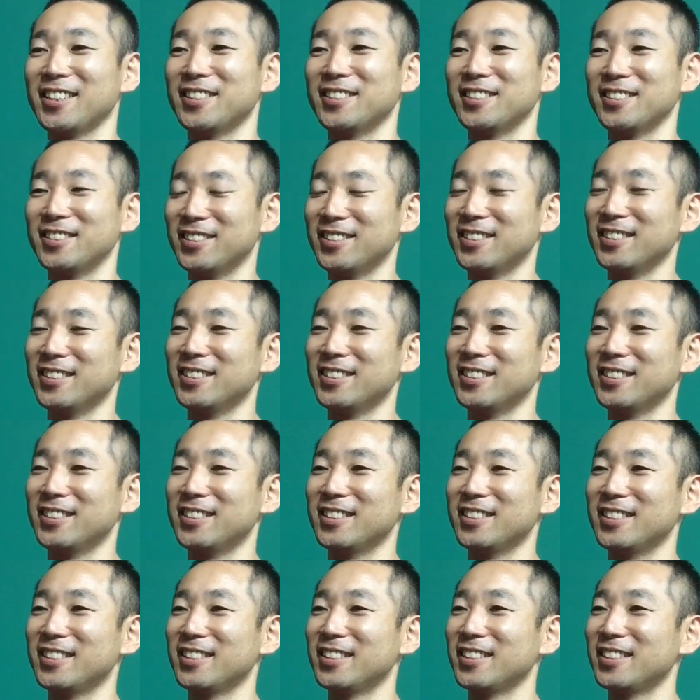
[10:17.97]
う
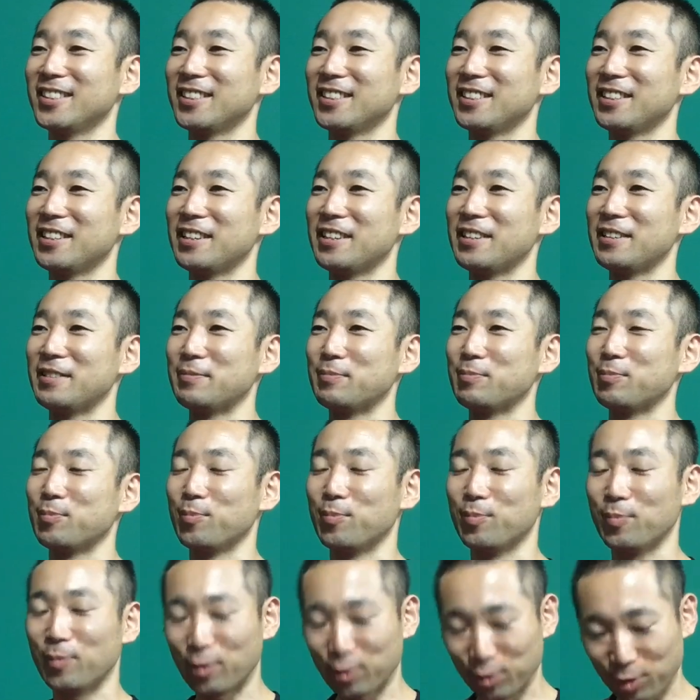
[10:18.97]
ん
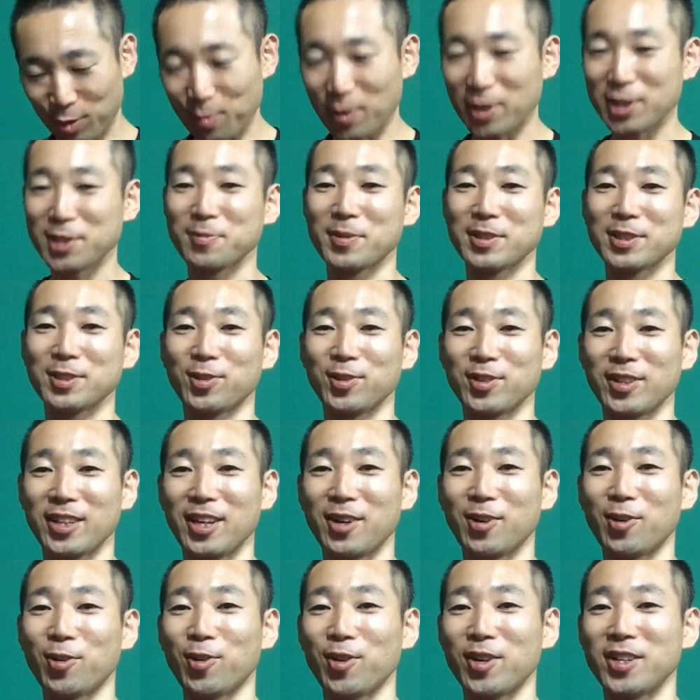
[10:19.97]
もうほんとますますね
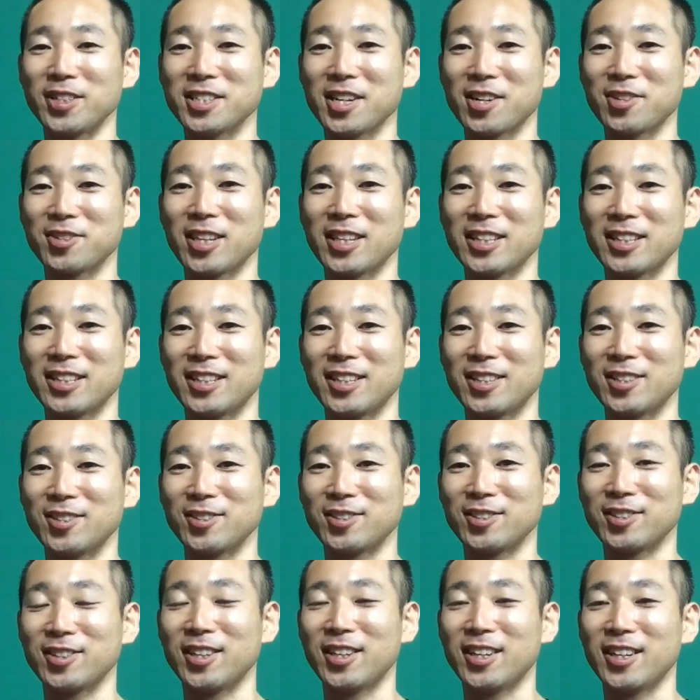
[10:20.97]
応援したくなってく
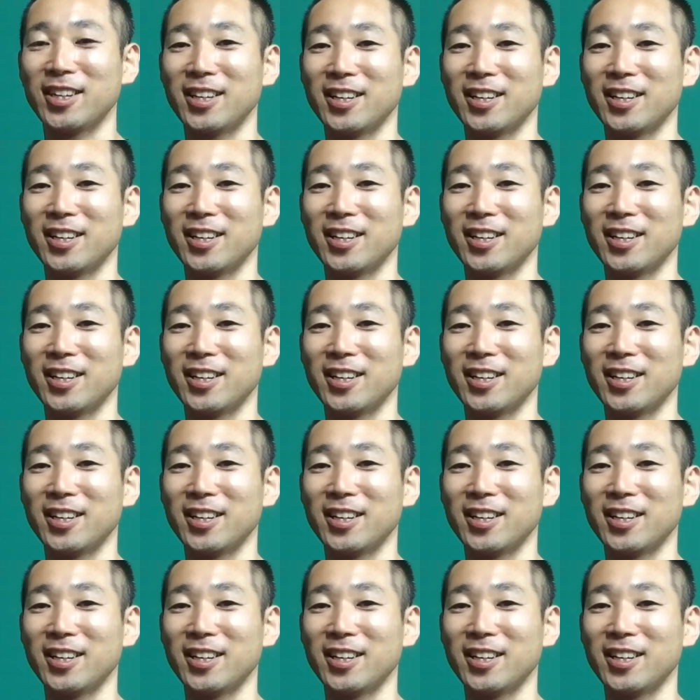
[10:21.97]
る